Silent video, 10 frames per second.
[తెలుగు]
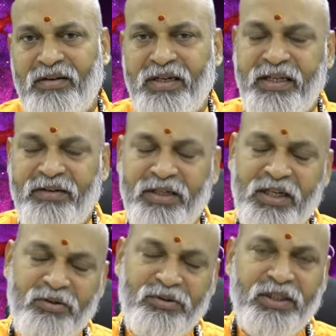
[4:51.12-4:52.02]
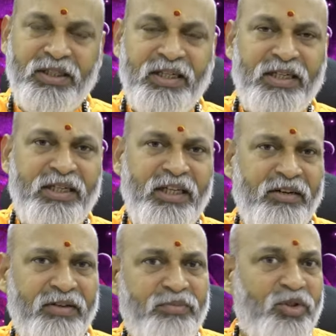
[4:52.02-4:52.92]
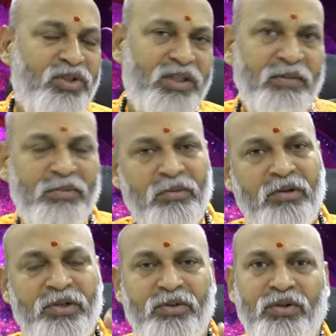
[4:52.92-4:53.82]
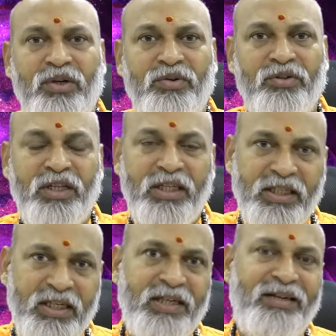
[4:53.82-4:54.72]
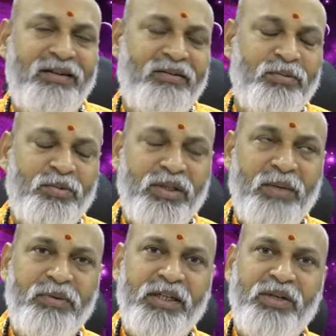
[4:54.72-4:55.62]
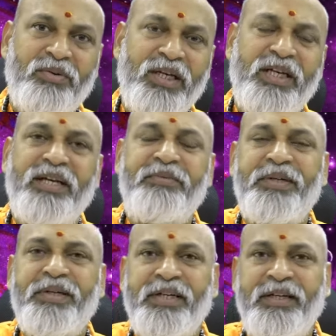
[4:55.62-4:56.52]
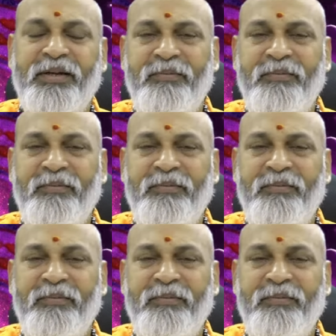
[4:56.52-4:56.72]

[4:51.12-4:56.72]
అంటే ఇరవై నాలుగో తేదీకి ఎంటర్ అయినా ఇరవై ఎనిమిది నుంచి దాని ప్రభావం ఎక్కువగా ఉంటుంది అయితే ఉన్నప్పటికీ కూడా ఇక్కడ ఏమిటంటే